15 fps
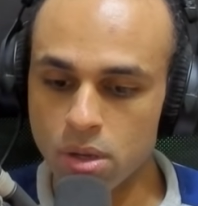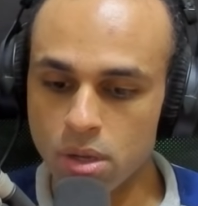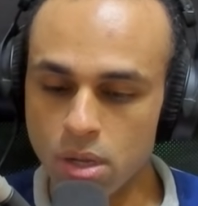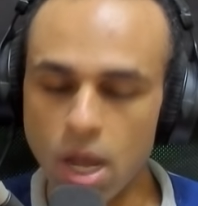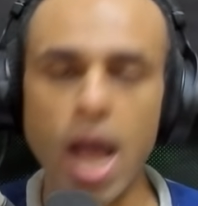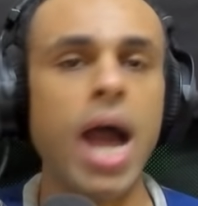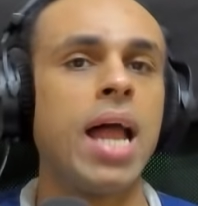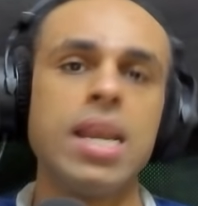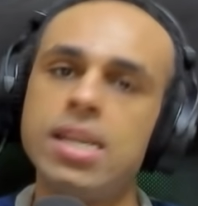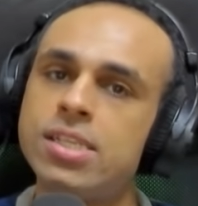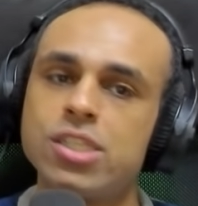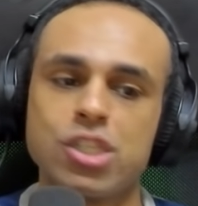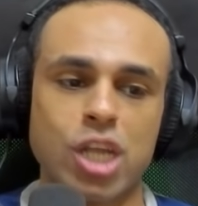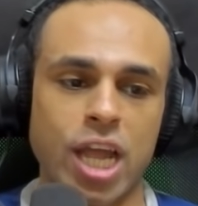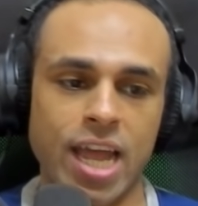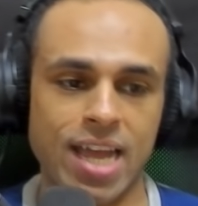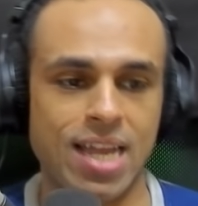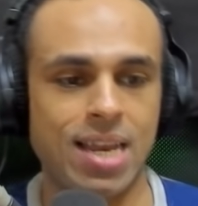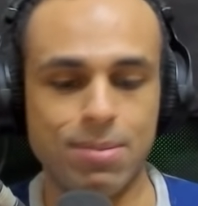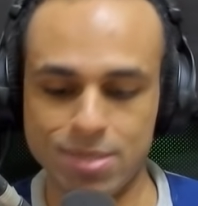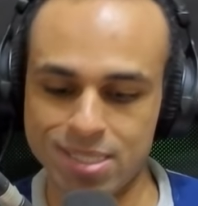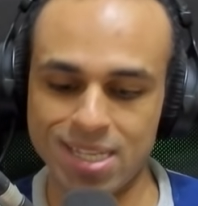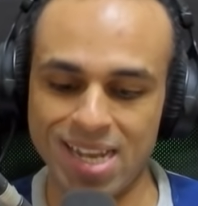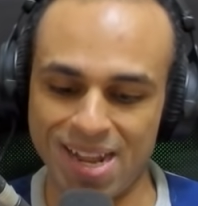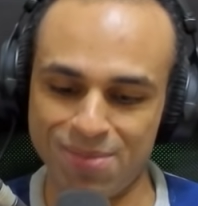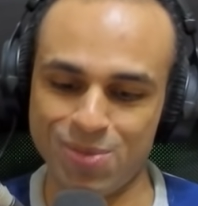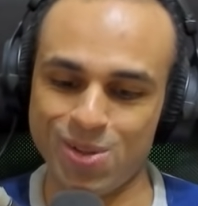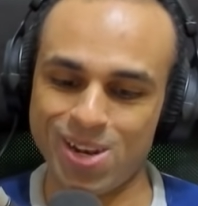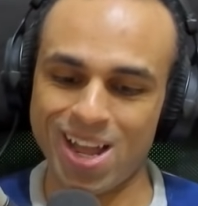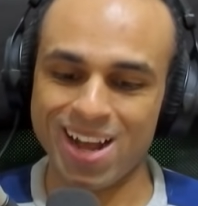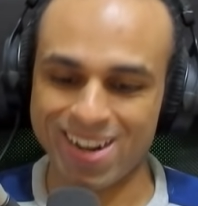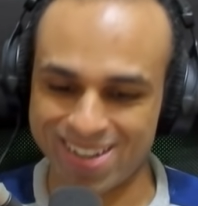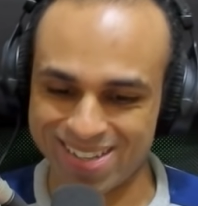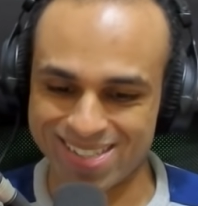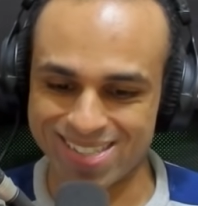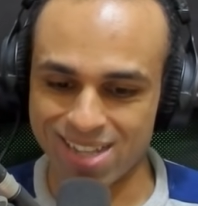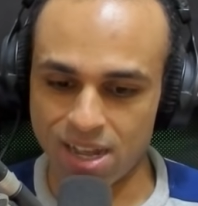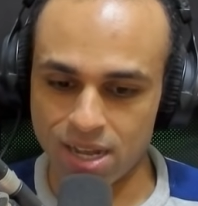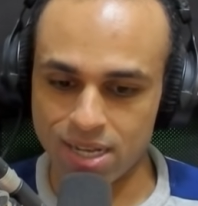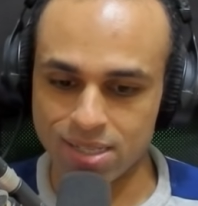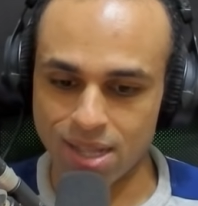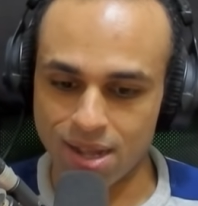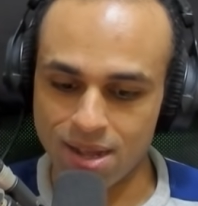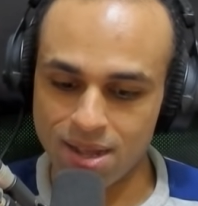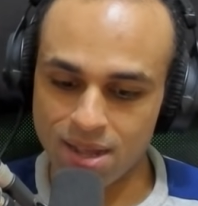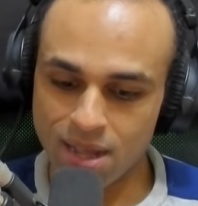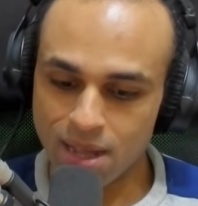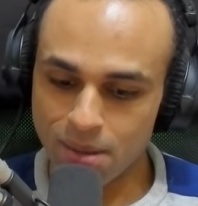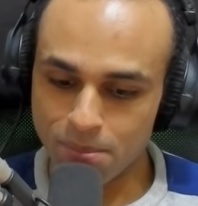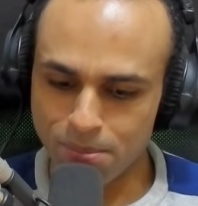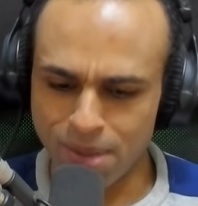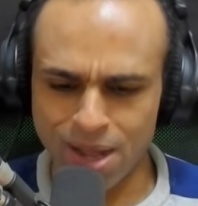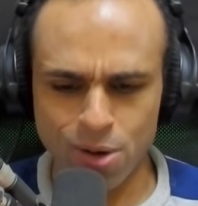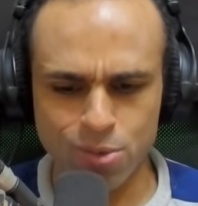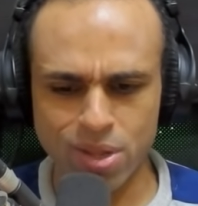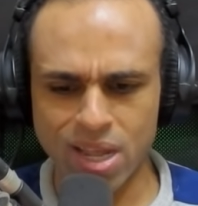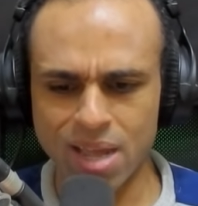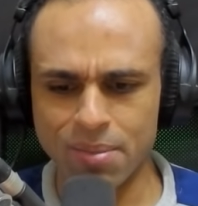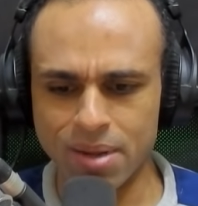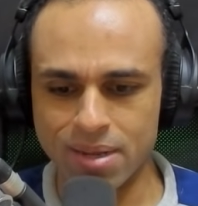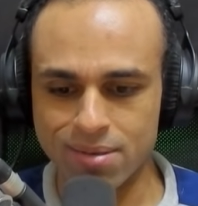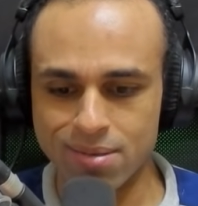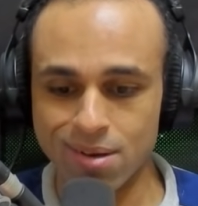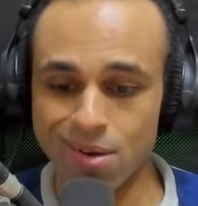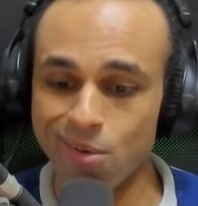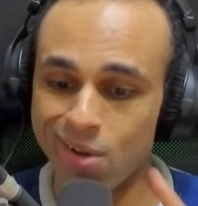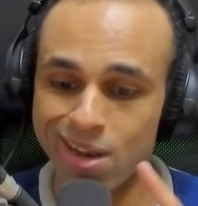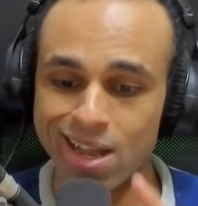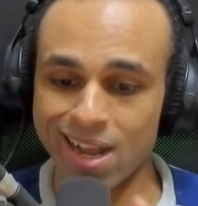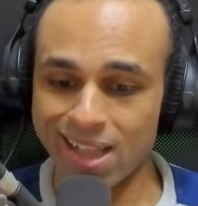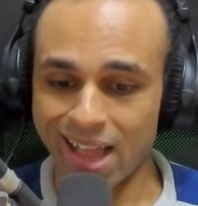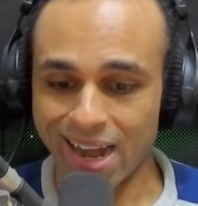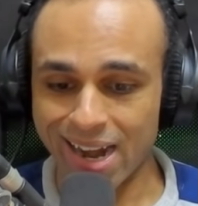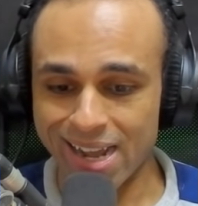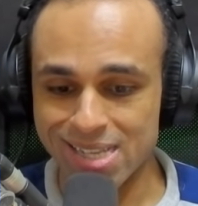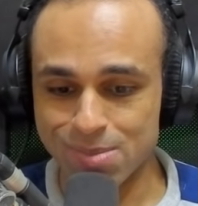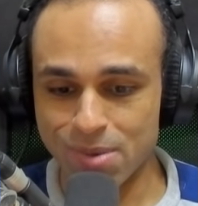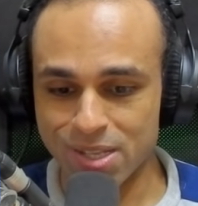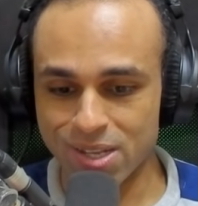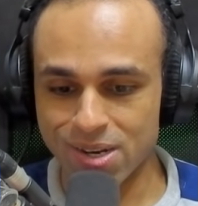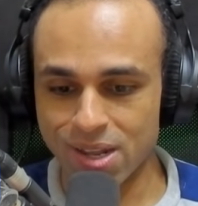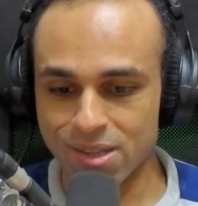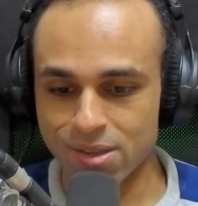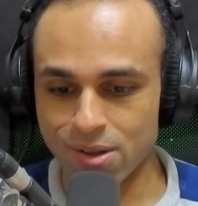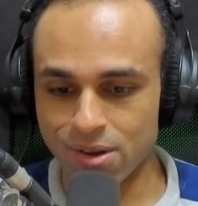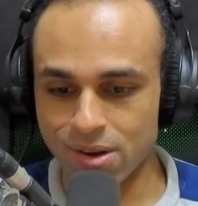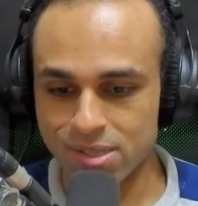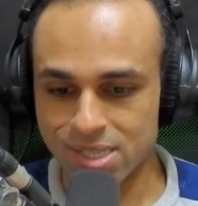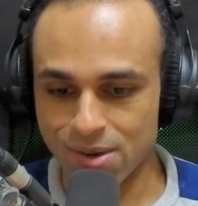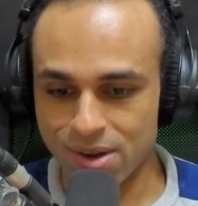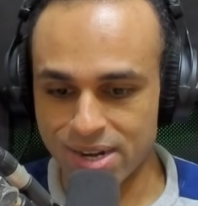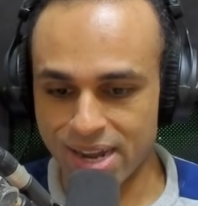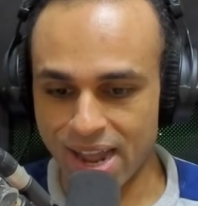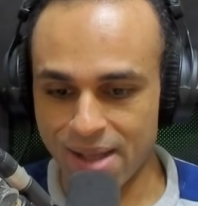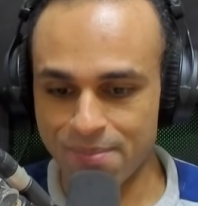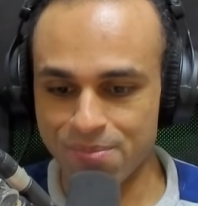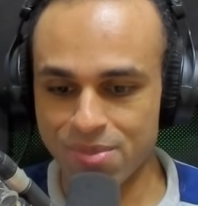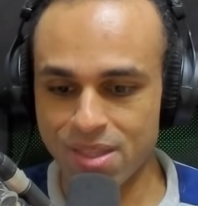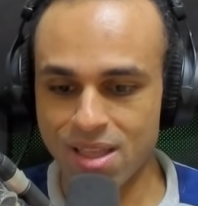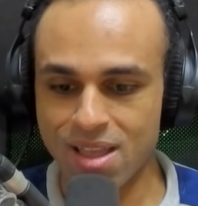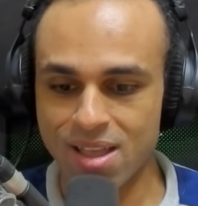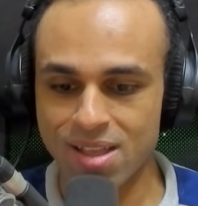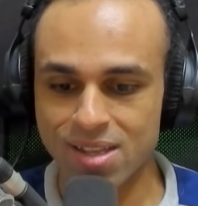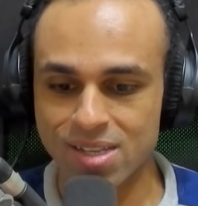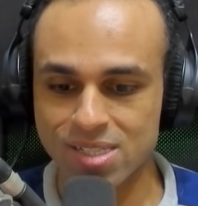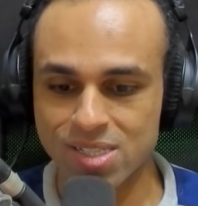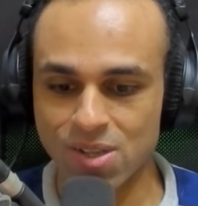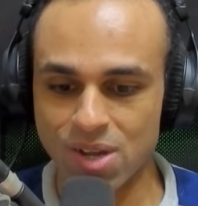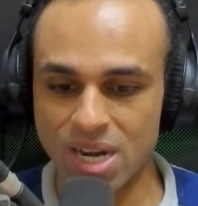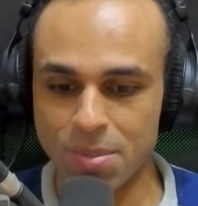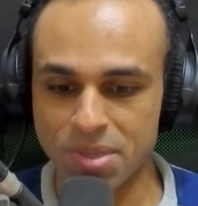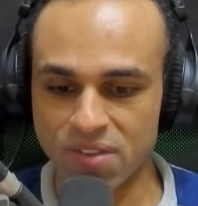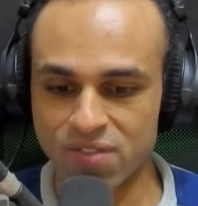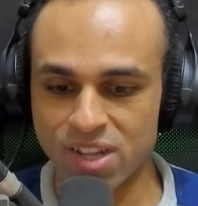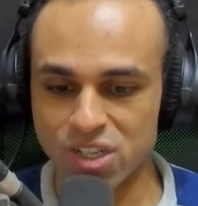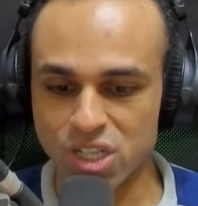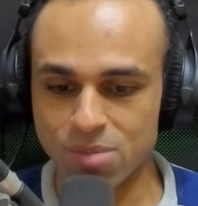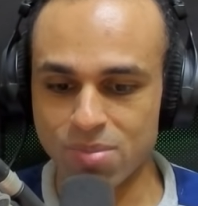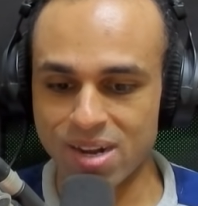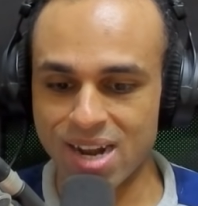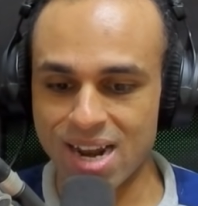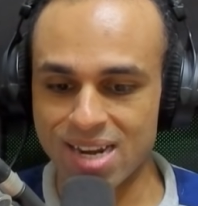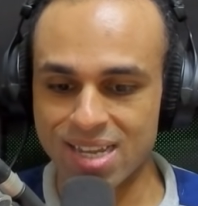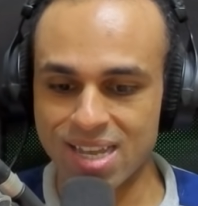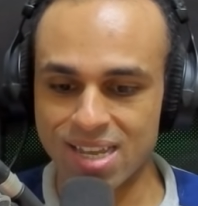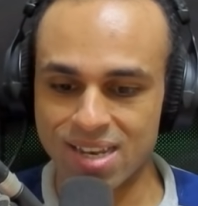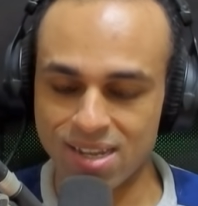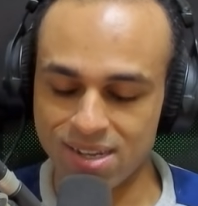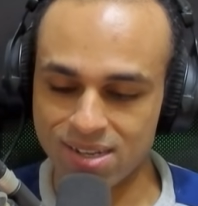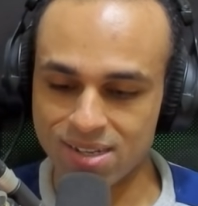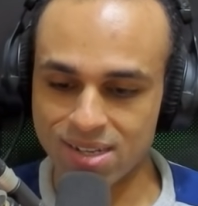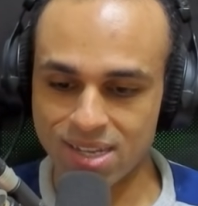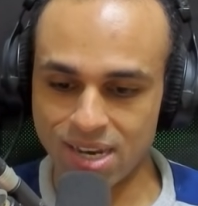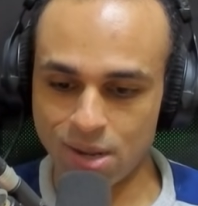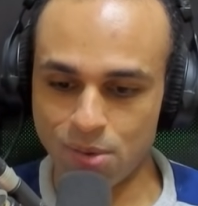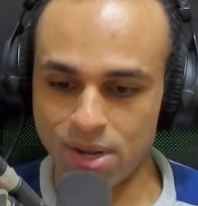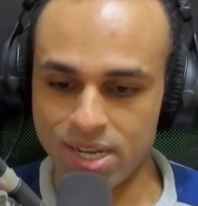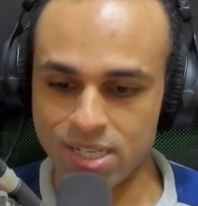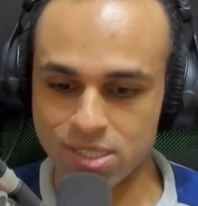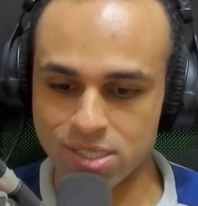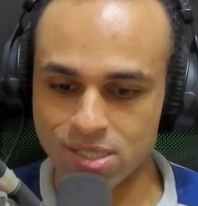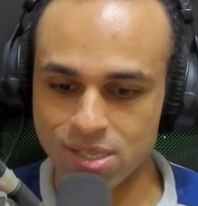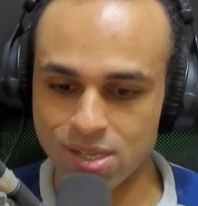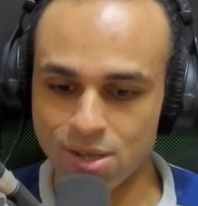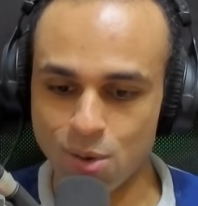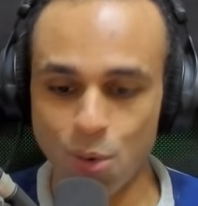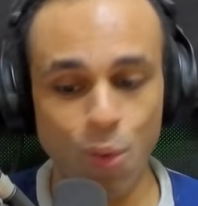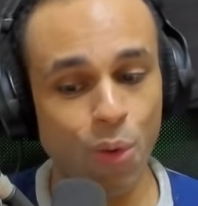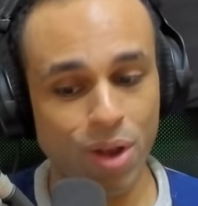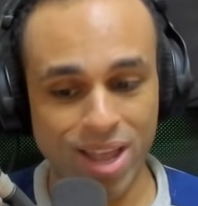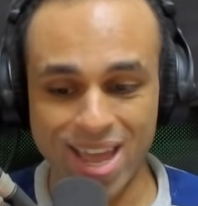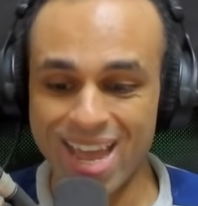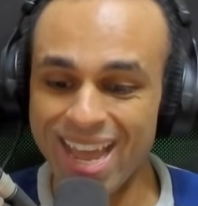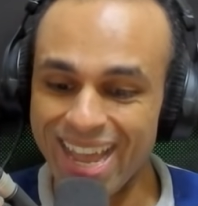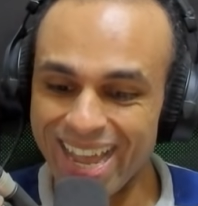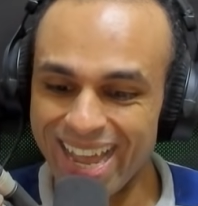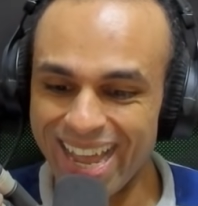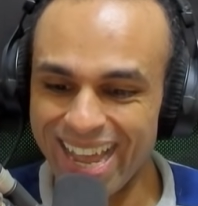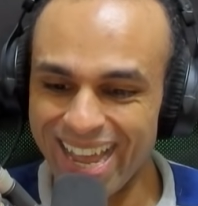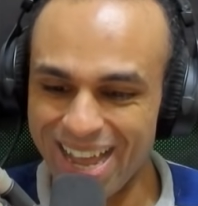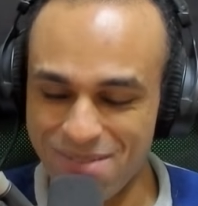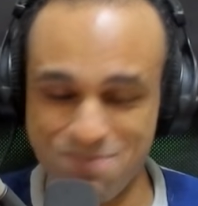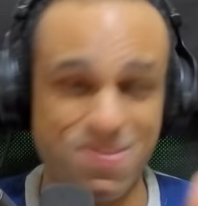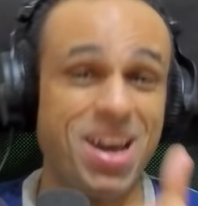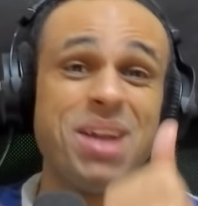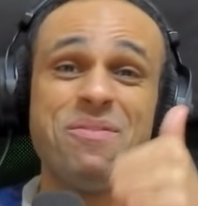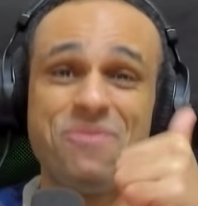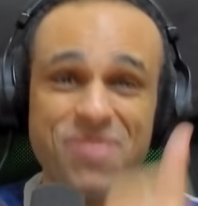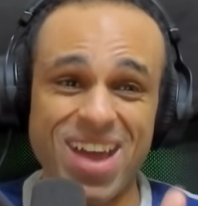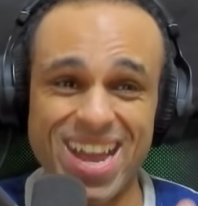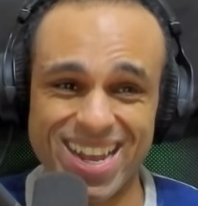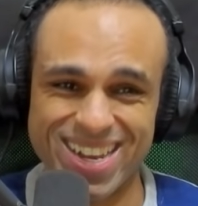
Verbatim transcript: مع الاستغالة بس الحمد لله أنقذناه إيه ده ماله ده كمان اه والله يا جدعان عايز بيت النضارة ثواني يا عم ثواني ما تفضلش تبرق لي كده كده كويس اوكي بيرفكت